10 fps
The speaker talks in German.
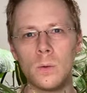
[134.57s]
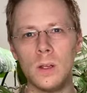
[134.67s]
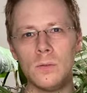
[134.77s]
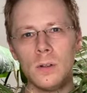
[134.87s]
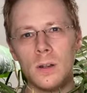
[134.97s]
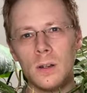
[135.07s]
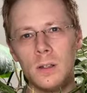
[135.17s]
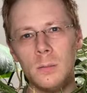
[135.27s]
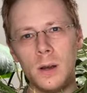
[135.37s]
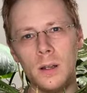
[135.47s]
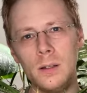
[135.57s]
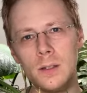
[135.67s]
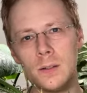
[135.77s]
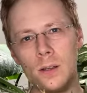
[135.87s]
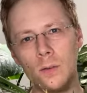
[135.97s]
entweder die beiden, die
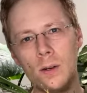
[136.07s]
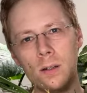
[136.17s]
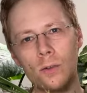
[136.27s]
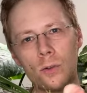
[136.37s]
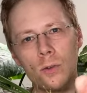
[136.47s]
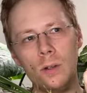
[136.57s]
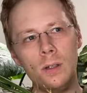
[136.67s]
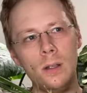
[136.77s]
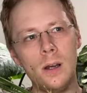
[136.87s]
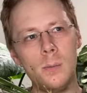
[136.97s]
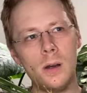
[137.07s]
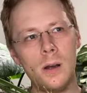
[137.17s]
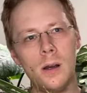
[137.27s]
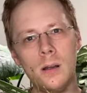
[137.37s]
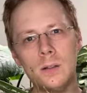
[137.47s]
jetzt also gerade so schön in die Kamera
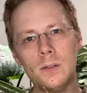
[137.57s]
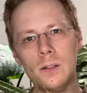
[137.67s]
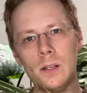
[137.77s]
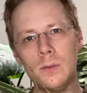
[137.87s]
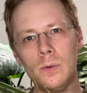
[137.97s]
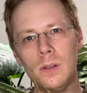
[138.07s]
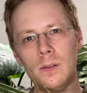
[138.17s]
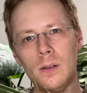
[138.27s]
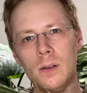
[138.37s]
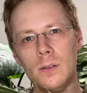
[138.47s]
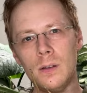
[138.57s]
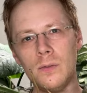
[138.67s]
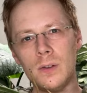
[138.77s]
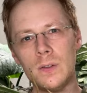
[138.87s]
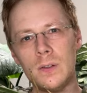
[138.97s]
ragen, die sind natürlich sehr, sehr
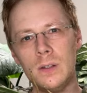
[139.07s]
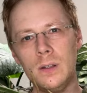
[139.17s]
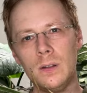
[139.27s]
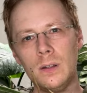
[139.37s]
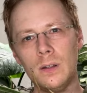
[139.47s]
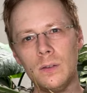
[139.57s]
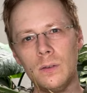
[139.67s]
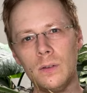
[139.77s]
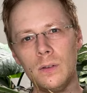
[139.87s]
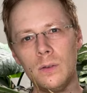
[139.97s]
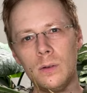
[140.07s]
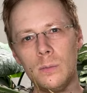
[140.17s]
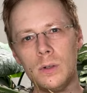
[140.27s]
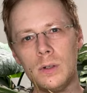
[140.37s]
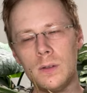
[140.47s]
faszinierend. Hier so eine, so eine
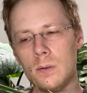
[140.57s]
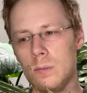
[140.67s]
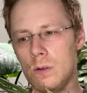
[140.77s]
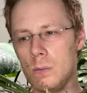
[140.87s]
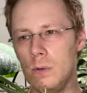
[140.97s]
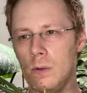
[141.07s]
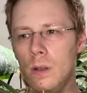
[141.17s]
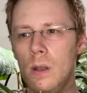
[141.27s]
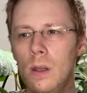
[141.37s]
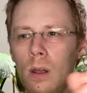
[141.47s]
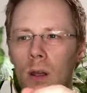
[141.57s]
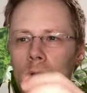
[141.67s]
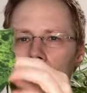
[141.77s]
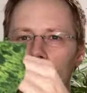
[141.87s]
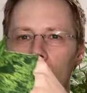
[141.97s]
Mottel zum Beispiel.
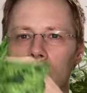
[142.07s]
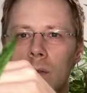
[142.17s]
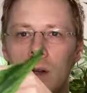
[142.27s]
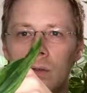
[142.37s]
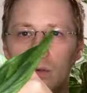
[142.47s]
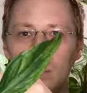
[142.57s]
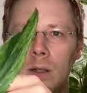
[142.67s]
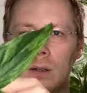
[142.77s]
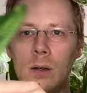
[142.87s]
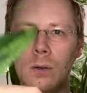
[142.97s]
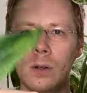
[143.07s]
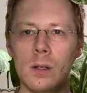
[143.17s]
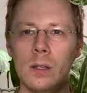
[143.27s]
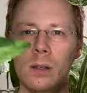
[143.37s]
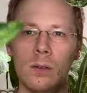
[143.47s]
Äh, diese Art von Blätter oder
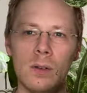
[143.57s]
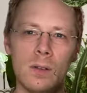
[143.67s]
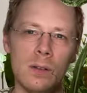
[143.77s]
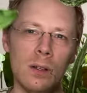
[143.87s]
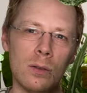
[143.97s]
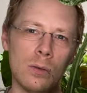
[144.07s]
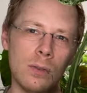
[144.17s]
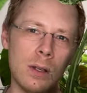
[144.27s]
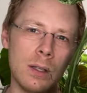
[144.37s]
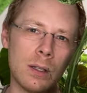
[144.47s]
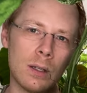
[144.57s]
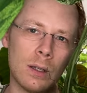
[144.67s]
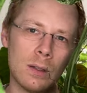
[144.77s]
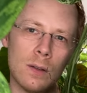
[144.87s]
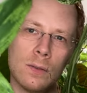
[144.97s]
hier, wenn sie nicht so viel Licht
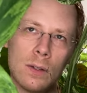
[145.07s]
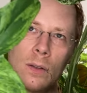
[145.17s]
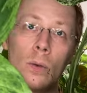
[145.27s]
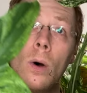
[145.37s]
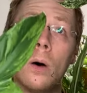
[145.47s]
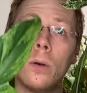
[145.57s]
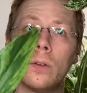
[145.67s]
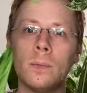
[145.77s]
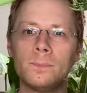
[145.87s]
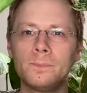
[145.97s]
kriegt, dann sieht das so aus.